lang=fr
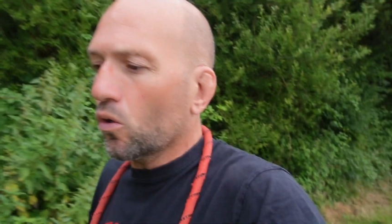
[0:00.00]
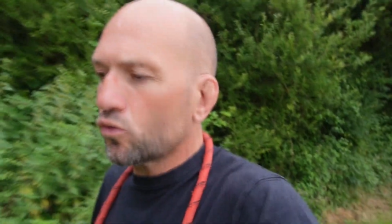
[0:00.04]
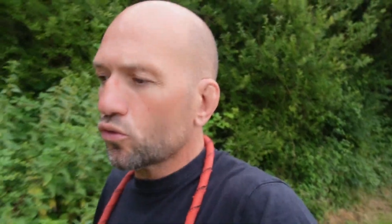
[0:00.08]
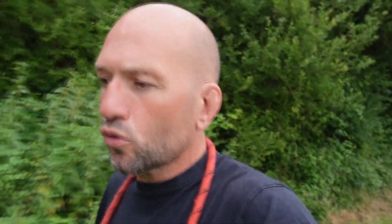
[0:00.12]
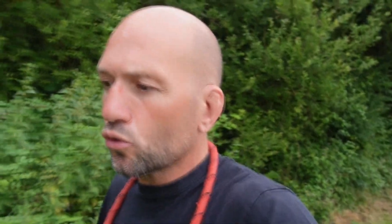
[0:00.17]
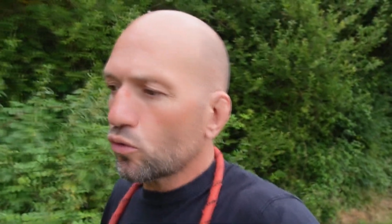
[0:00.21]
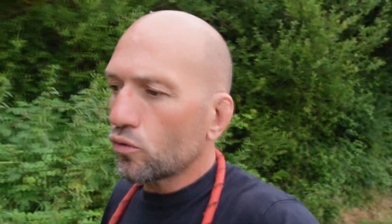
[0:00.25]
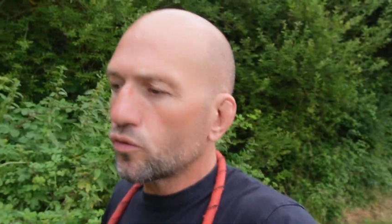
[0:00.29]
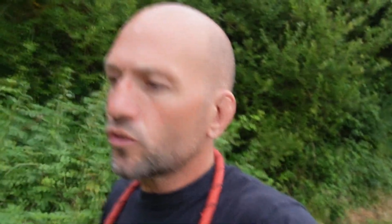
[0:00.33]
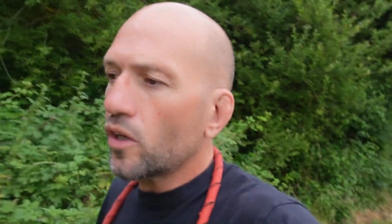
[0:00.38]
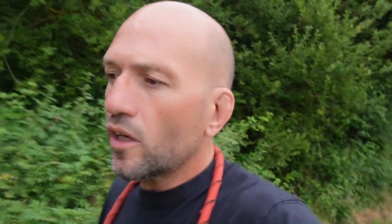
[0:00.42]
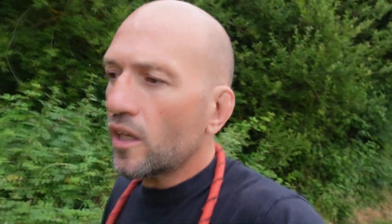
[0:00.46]
On se
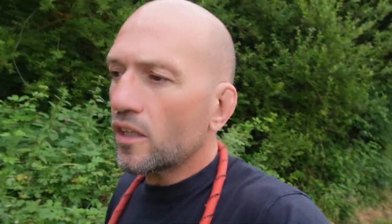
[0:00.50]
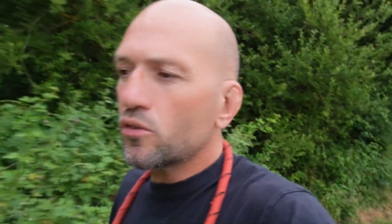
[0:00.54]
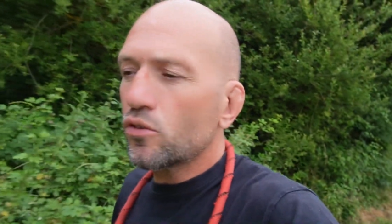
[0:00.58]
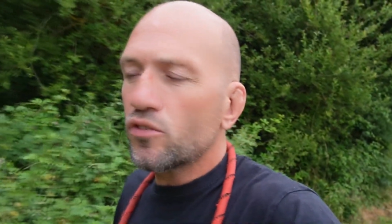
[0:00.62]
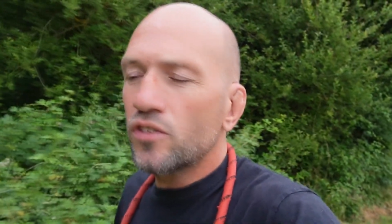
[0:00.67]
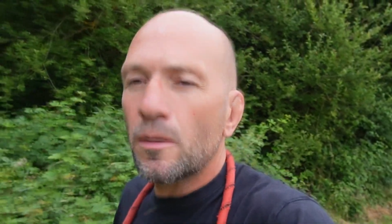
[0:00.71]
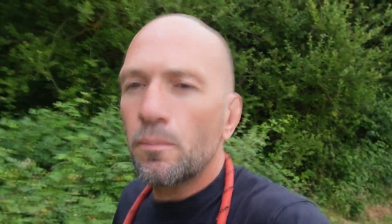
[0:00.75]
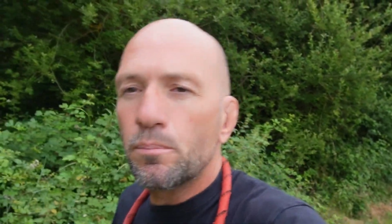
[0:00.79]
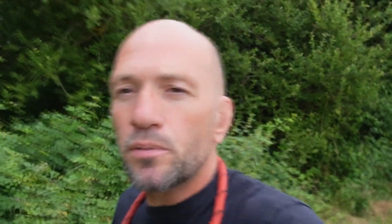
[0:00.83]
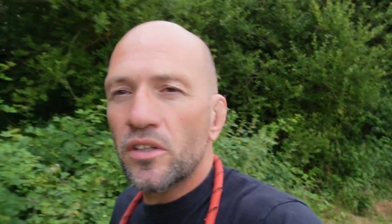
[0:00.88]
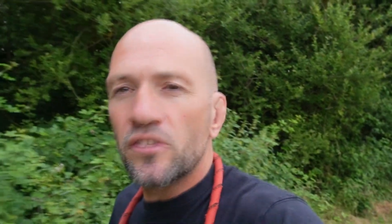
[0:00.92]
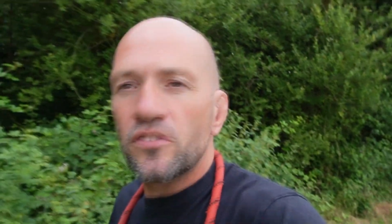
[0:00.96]
retrouve dans la
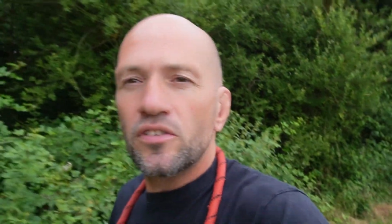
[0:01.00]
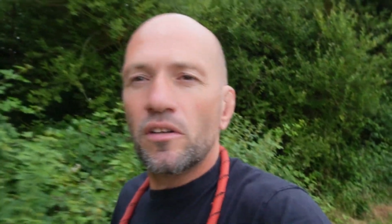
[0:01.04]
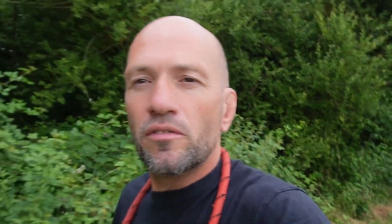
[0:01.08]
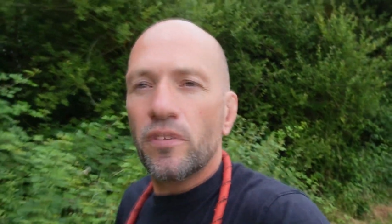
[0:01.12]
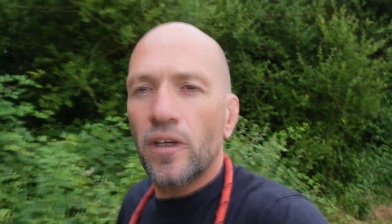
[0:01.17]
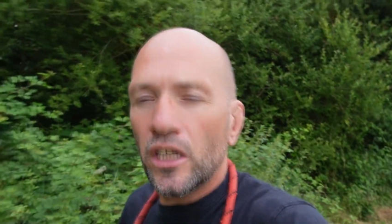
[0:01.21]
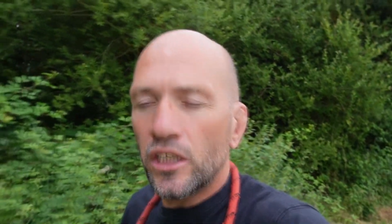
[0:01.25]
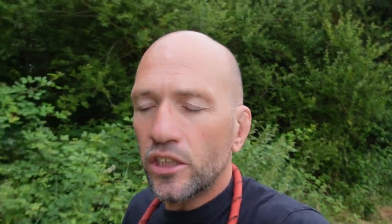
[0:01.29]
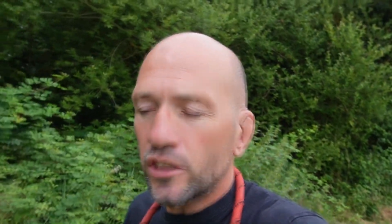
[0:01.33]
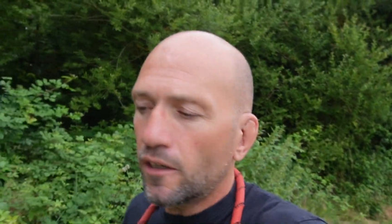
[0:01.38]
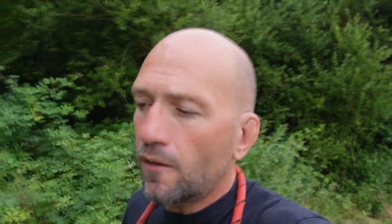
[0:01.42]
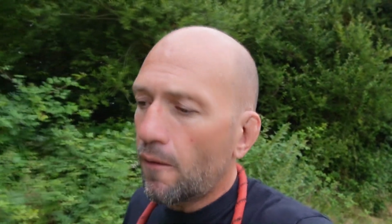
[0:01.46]
deuxième pièce
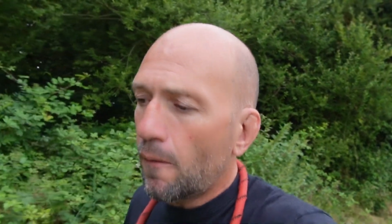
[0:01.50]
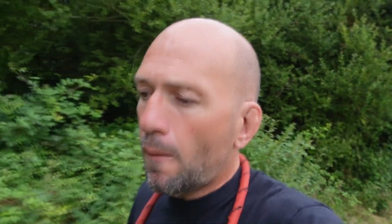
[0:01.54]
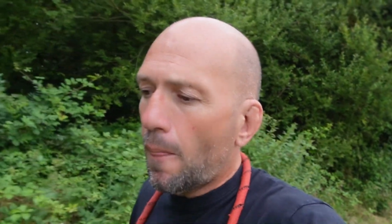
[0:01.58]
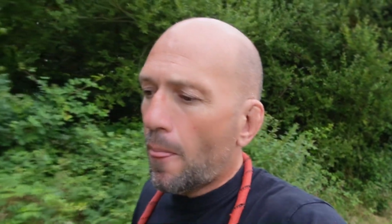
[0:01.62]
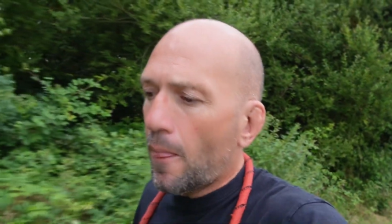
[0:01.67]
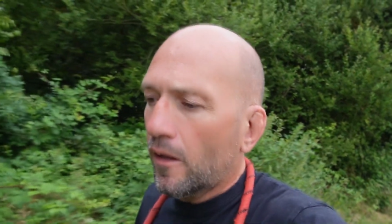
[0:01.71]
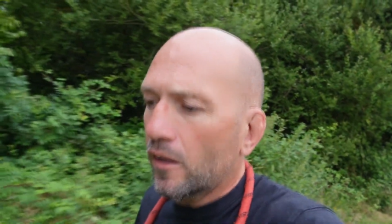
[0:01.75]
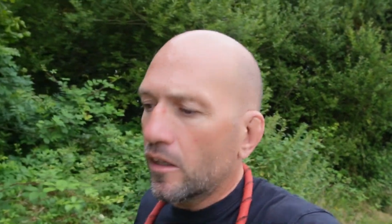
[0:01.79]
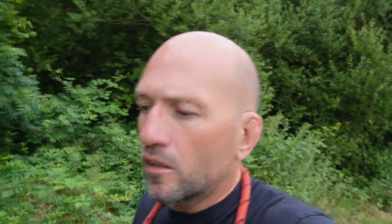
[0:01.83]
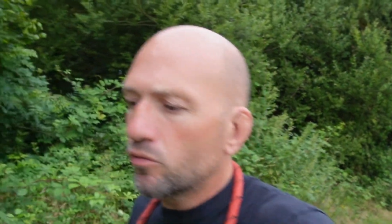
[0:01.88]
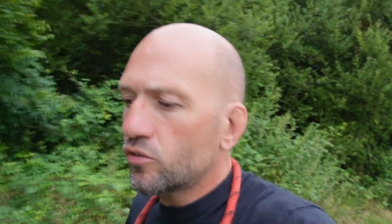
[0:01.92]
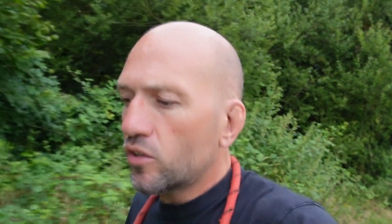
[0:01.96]
d'élevage.
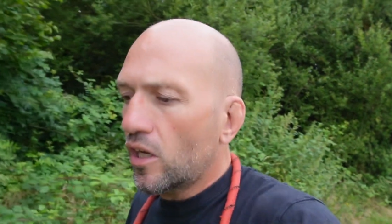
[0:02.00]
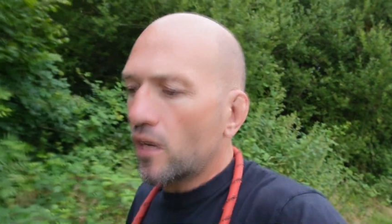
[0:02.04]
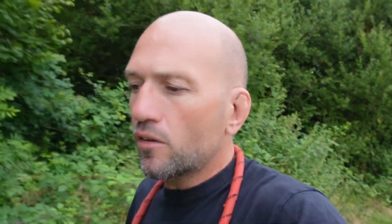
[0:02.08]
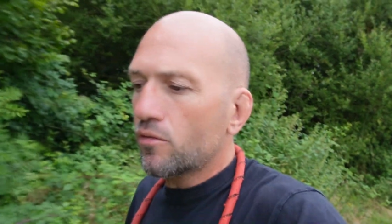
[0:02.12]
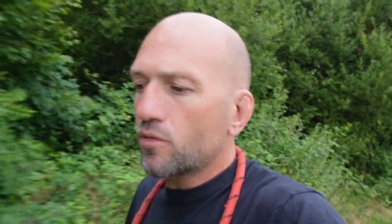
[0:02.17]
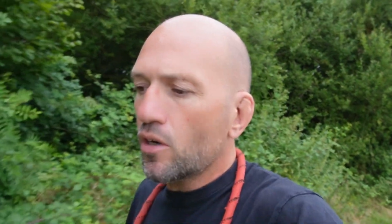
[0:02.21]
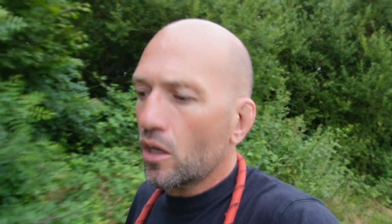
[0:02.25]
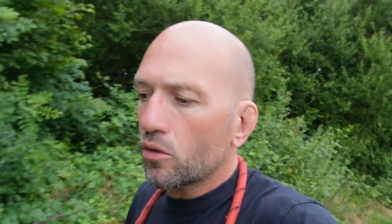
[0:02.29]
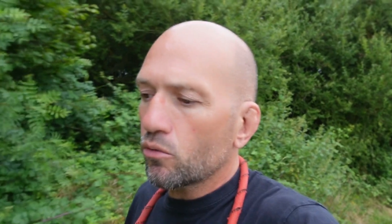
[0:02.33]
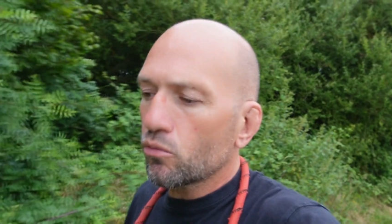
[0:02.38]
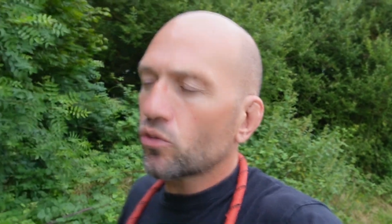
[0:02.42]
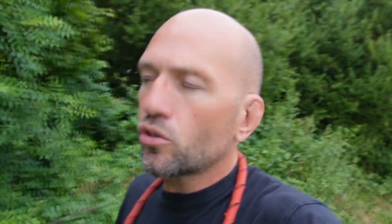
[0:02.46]
Et vous allez
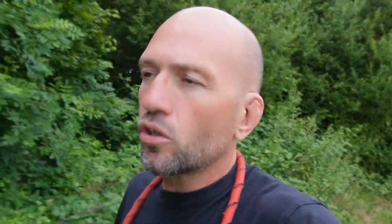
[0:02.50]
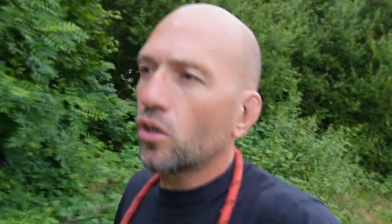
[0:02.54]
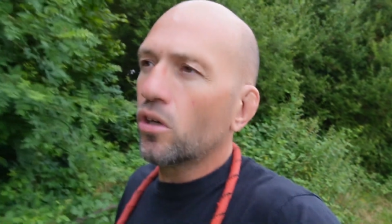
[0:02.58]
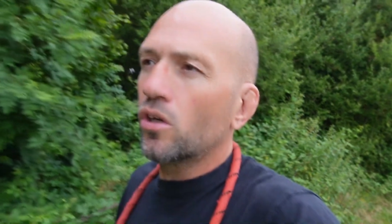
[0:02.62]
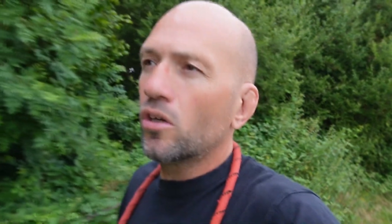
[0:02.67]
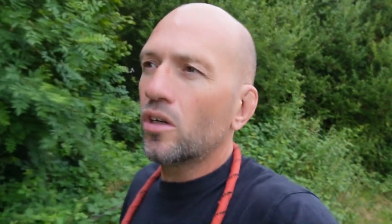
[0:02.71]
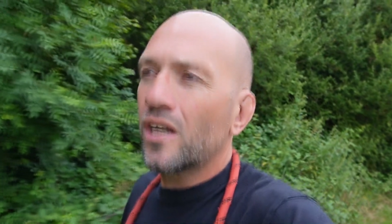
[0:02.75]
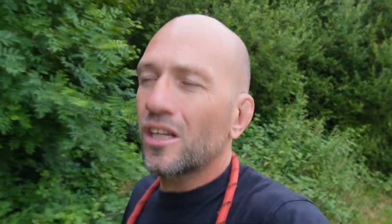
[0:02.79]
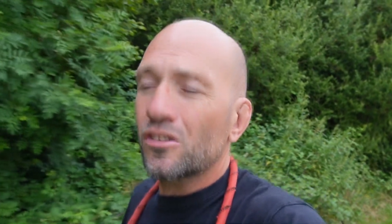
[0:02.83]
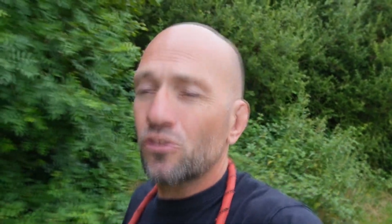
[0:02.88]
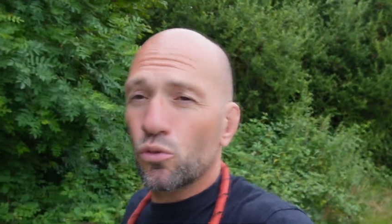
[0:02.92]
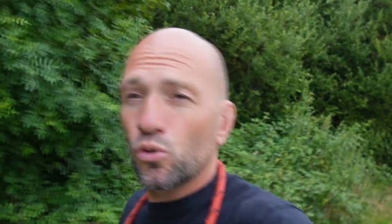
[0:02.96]
voir donc euh,
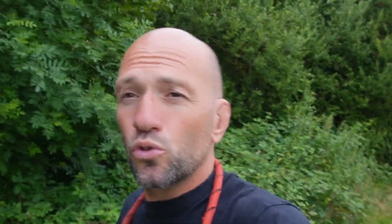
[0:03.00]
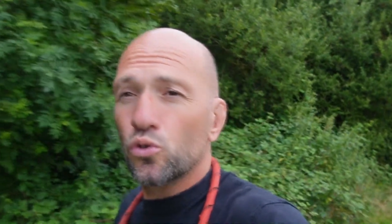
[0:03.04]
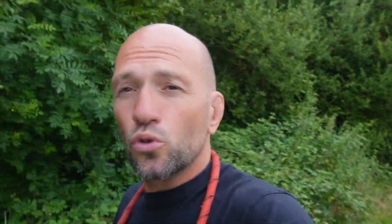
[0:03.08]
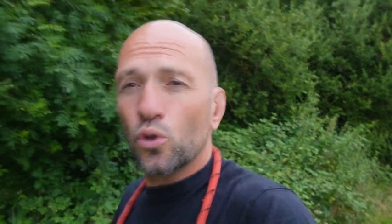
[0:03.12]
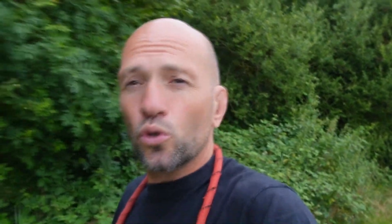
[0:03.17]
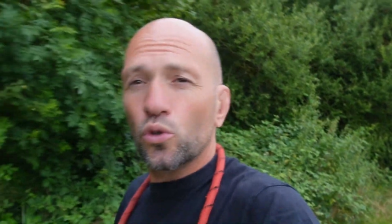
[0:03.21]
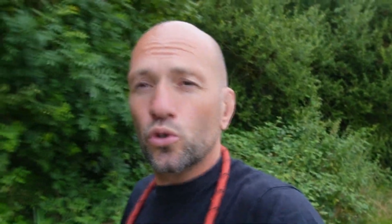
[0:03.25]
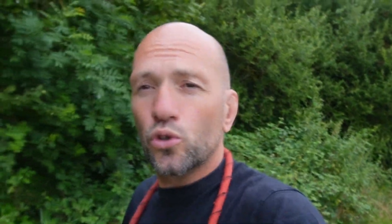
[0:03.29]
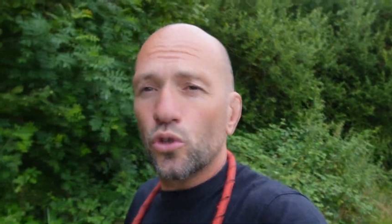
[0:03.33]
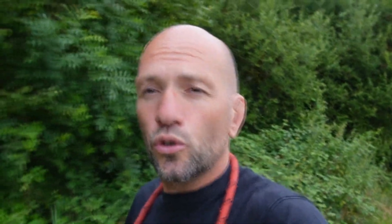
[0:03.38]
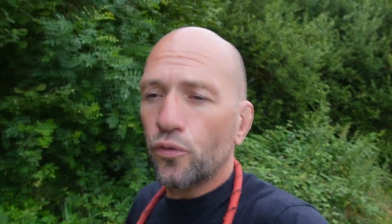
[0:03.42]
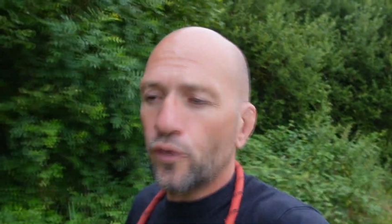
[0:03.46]
la
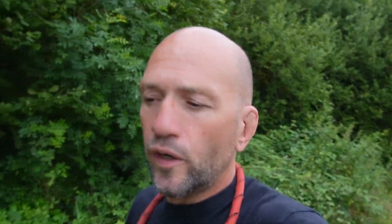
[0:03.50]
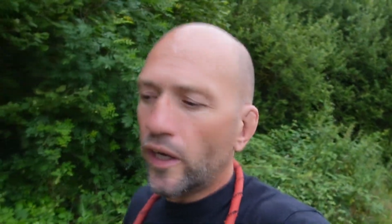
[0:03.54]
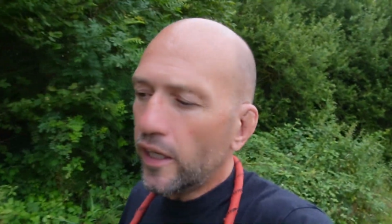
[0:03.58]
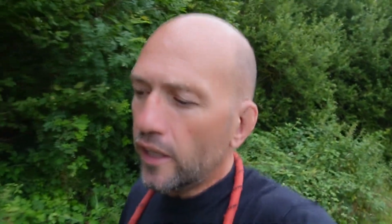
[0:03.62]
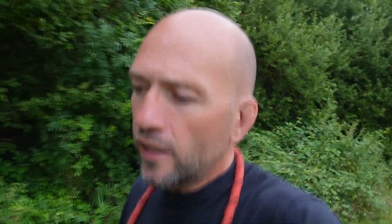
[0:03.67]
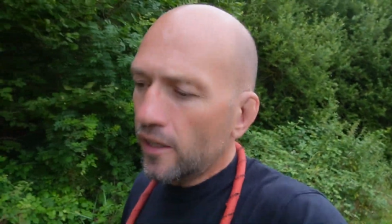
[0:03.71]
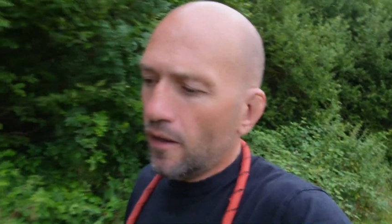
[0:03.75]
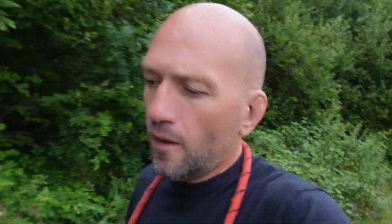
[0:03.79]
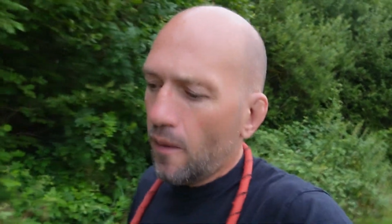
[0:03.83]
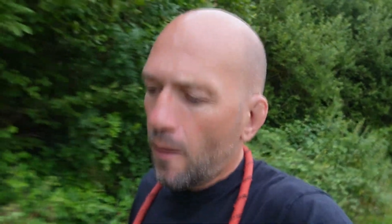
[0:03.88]
structure que je fais